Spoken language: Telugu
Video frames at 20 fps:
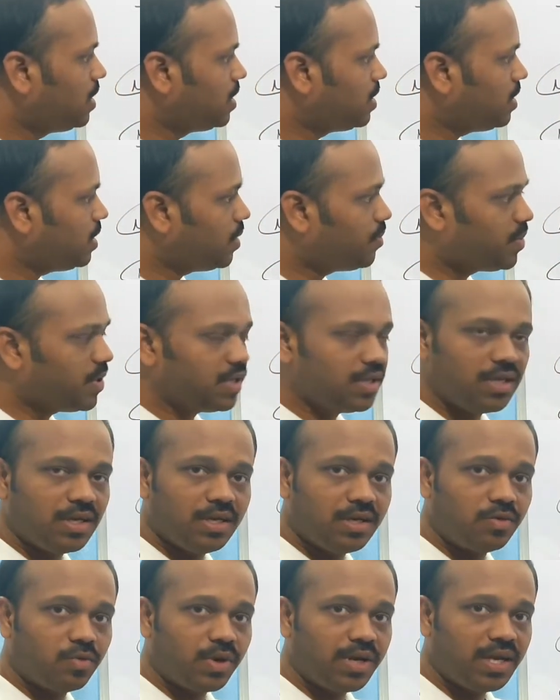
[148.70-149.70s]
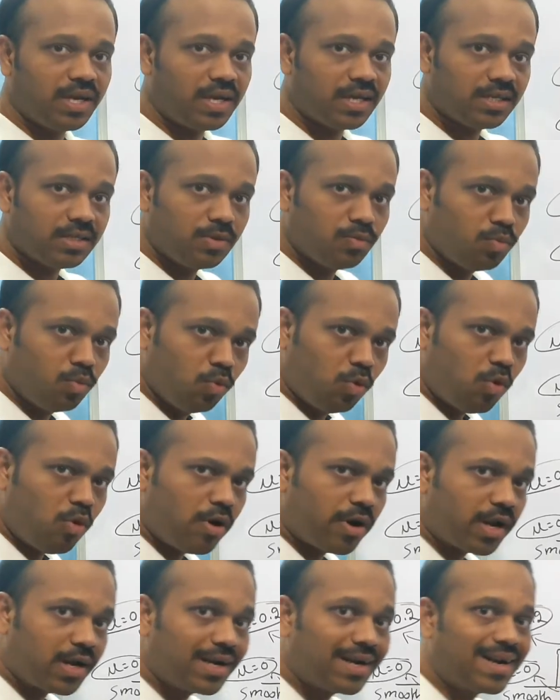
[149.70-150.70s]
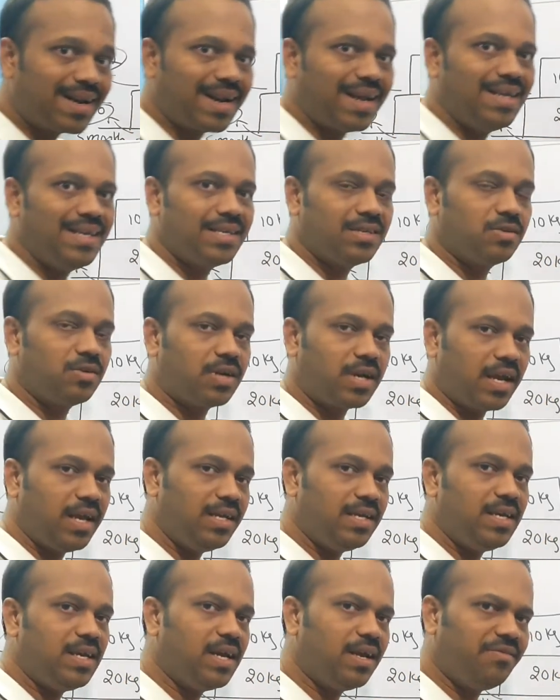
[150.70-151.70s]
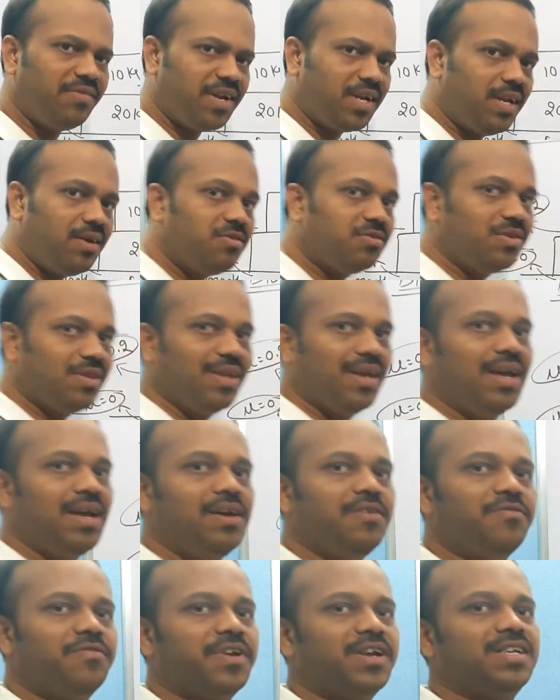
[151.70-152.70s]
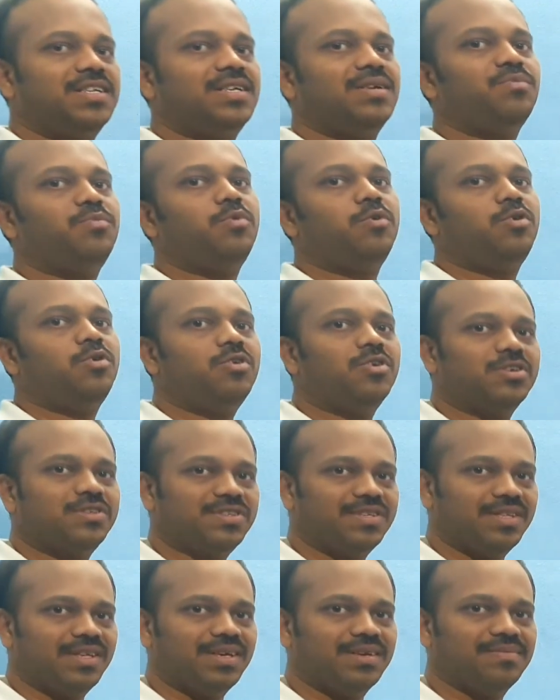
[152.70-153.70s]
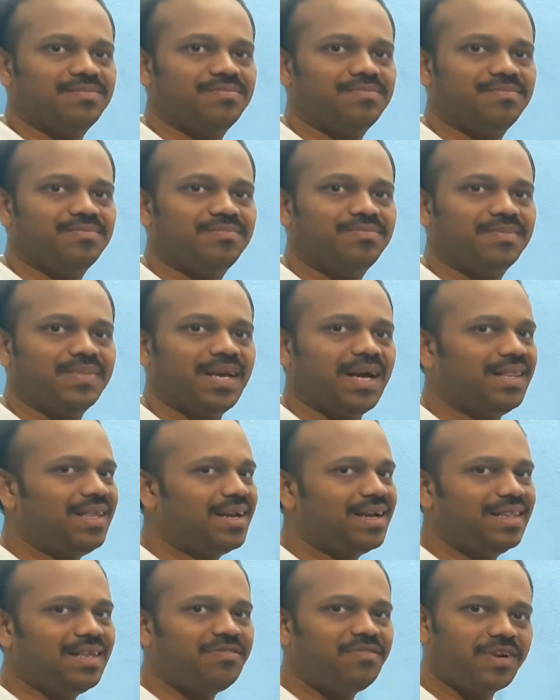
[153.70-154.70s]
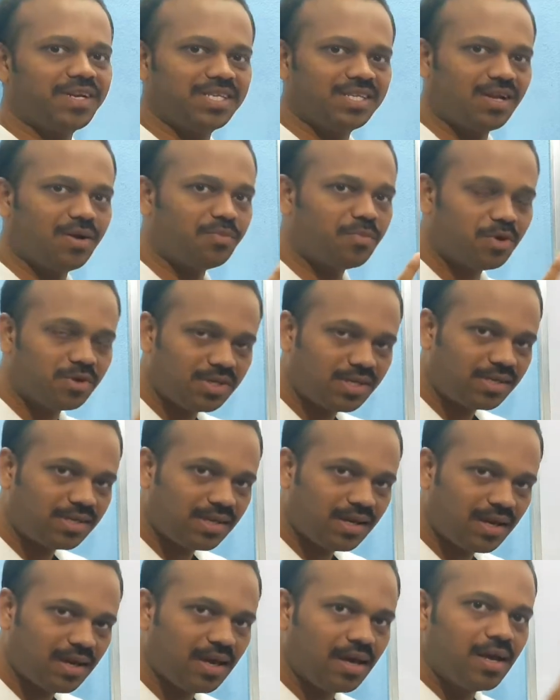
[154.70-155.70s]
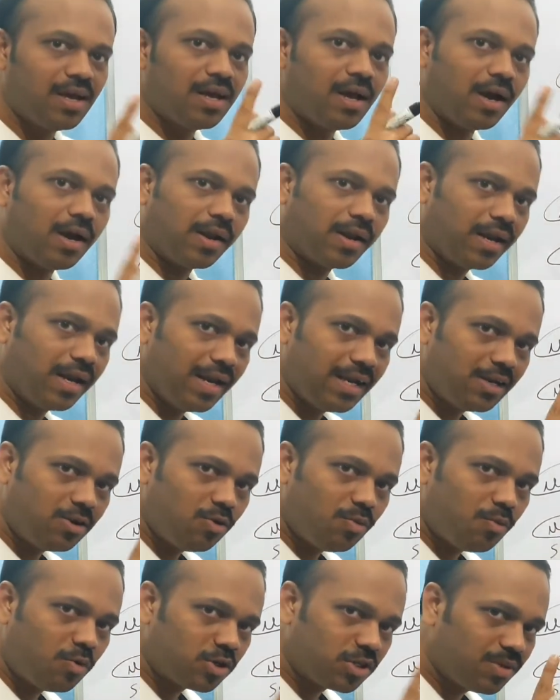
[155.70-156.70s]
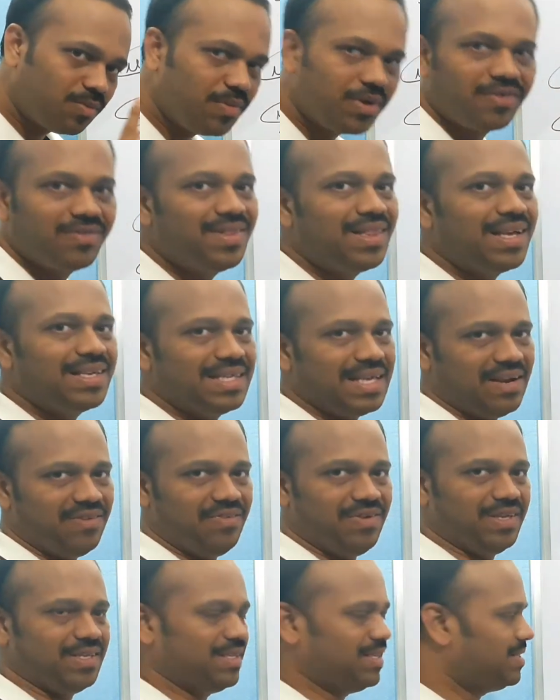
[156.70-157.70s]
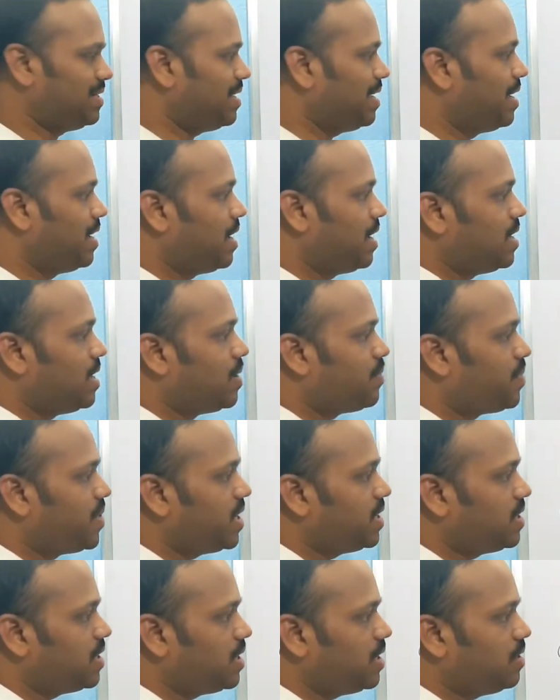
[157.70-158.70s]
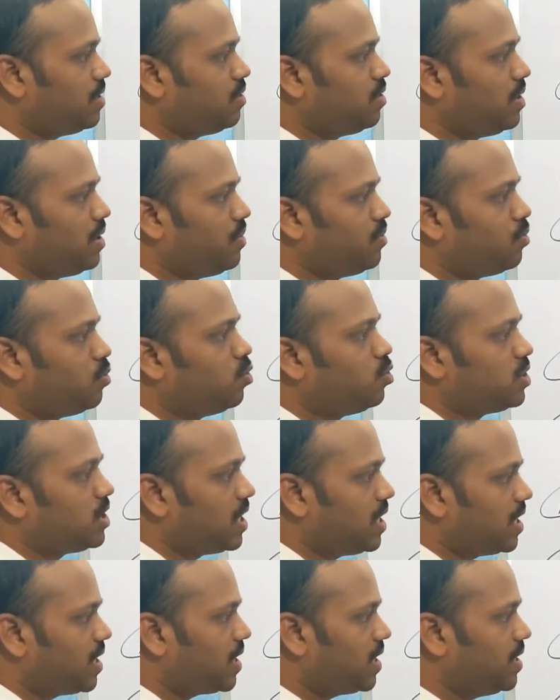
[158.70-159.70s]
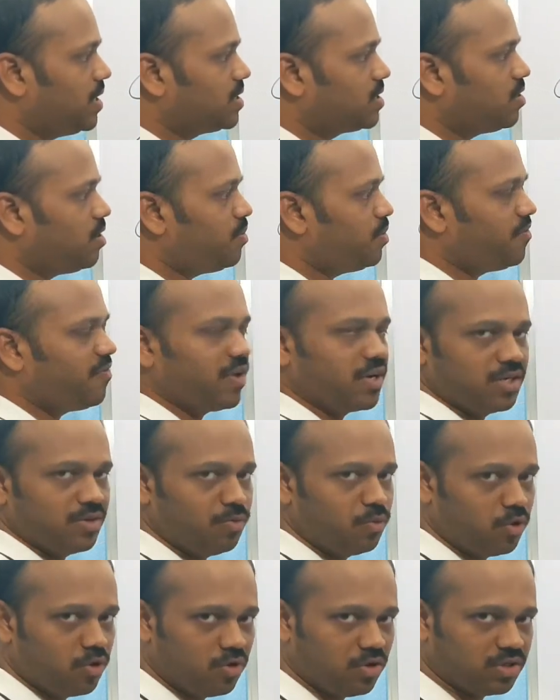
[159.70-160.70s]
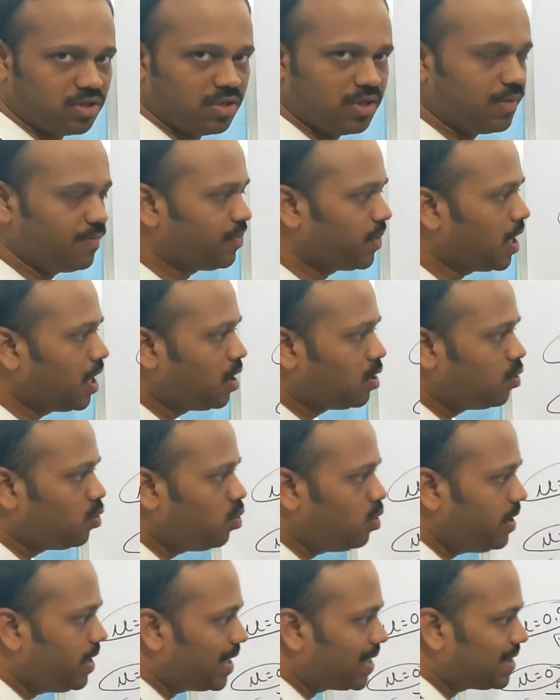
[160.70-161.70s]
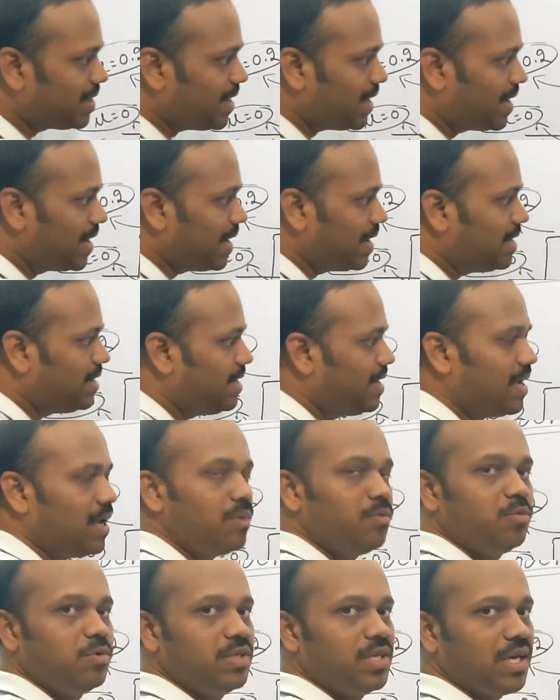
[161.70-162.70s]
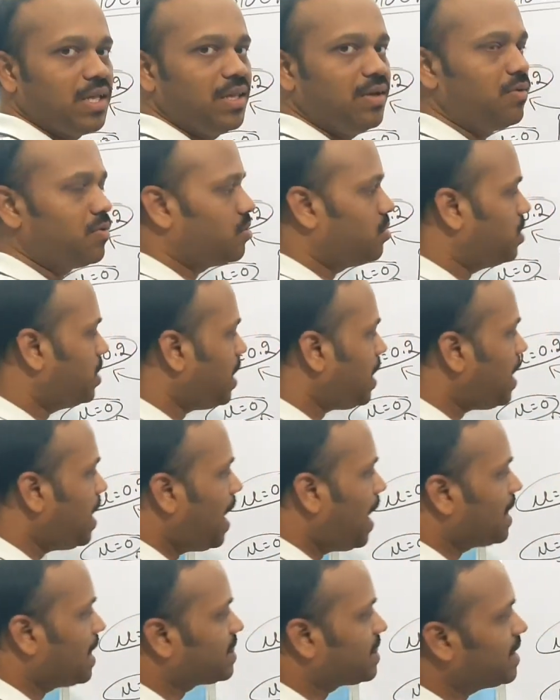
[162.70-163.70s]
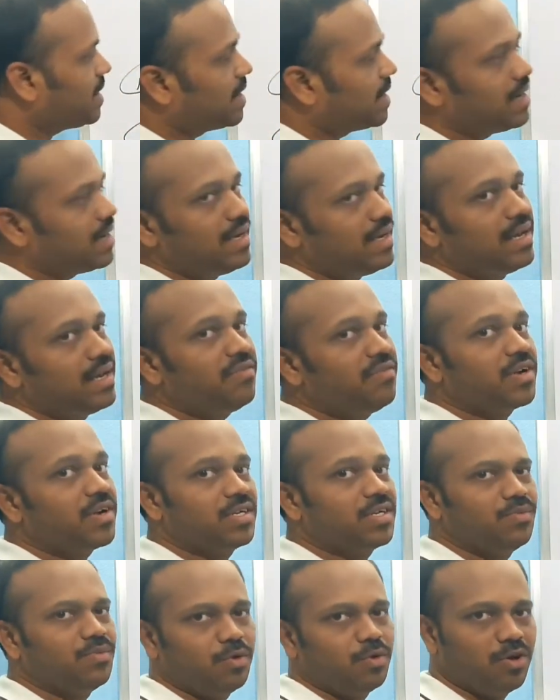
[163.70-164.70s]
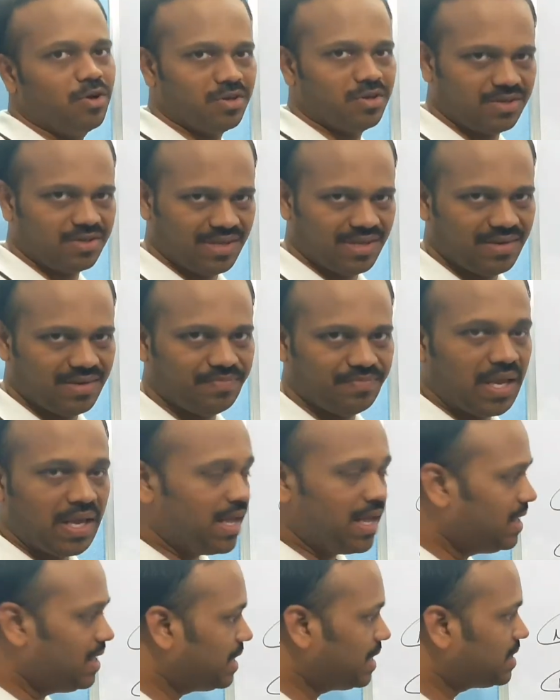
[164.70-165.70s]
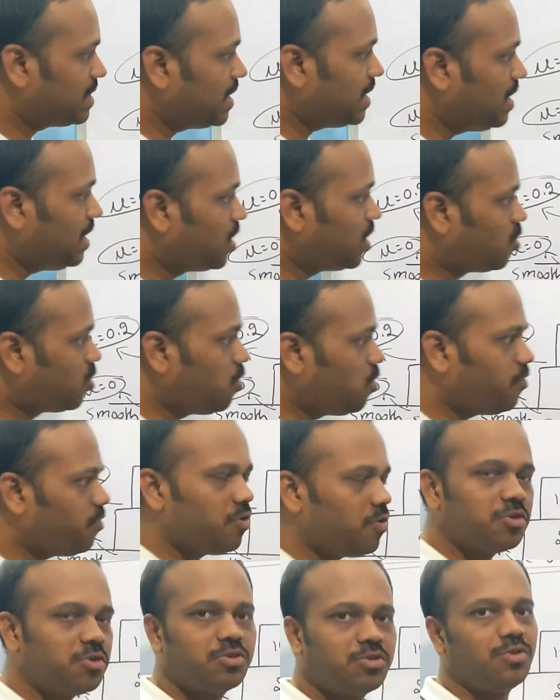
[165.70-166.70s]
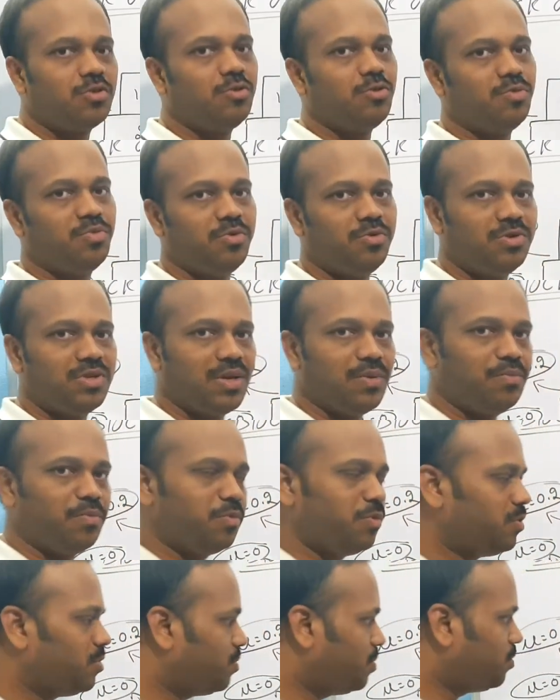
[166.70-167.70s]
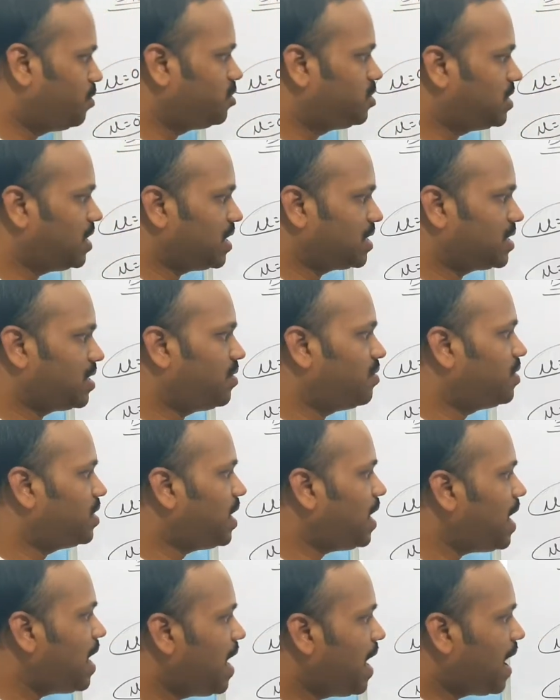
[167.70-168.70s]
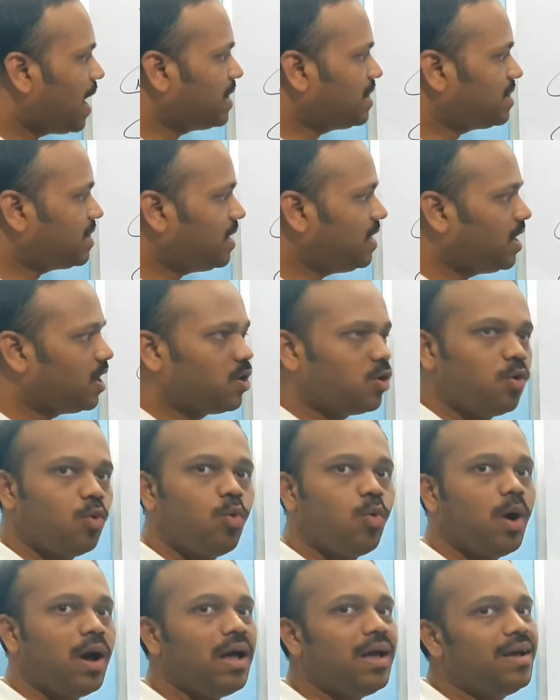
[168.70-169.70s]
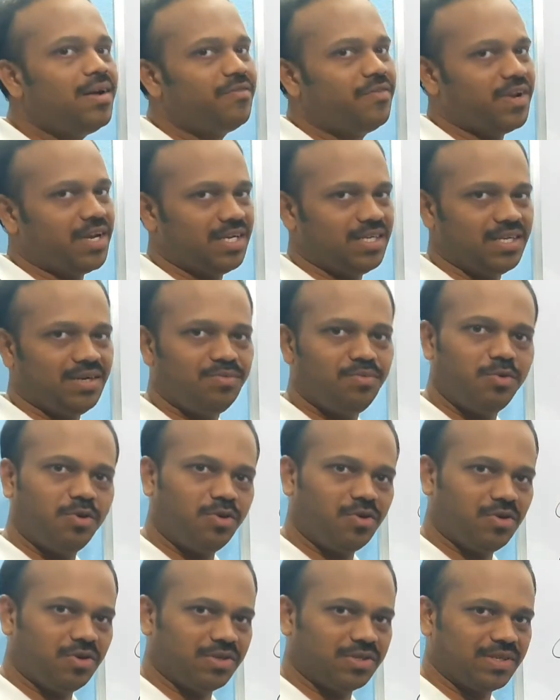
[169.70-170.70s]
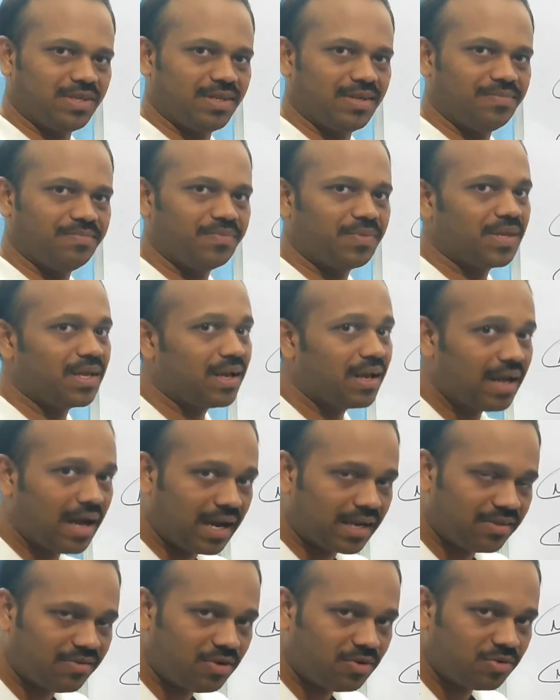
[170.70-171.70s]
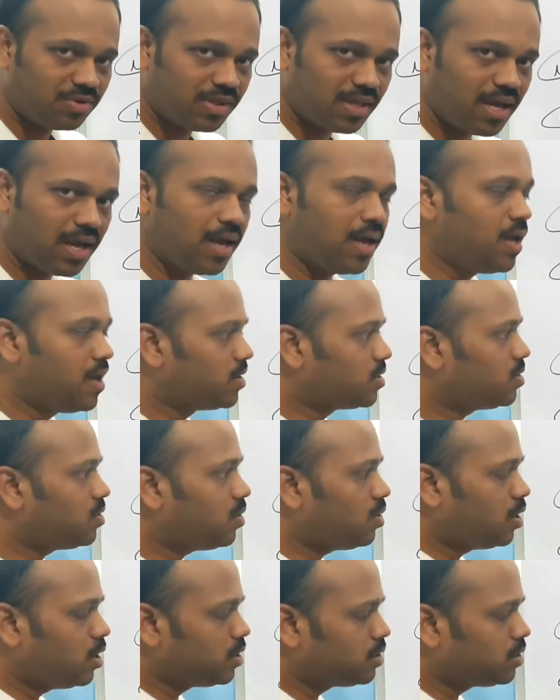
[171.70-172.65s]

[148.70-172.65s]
ఇది ఎప్పుడైతే ఈ ట్వంటీ కేజీస్ మూవ్ అవడానికి ట్రై చేస్తావు ట్రై చేయగానే వెంటనే అవుతుంది ఫ్రిక్షన్ పుట్టుకొస్తుంది అదే కదా ఫ్రిక్షన్ అపోజెస్ రిలేటివ్ మోషన్ బిట్వీన్ ద సర్ఫేసెస్ ఎప్పుడైతే దీన్ని మూవ్ చేయడానికి ట్రై చేస్తావు అప్పుడు ఫ్రిక్షన్ పుట్టుకొస్తుంది నువ్వు ఎంత గట్టిగా మూవ్ చేద్దాం అనుకుంటే అంత గట్టిగా ఫ్రిక్షన్ పుట్టుకొస్తుంది ఎంత ఎక్కువ ఫోర్స్తో నువ్వు పూజ పుష్ చేస్తావు ఉంటే అంత ఎక్కువ ఫ్రిక్షన్ పుట్టుకొస్తుంది అర్థమవుతుందా సో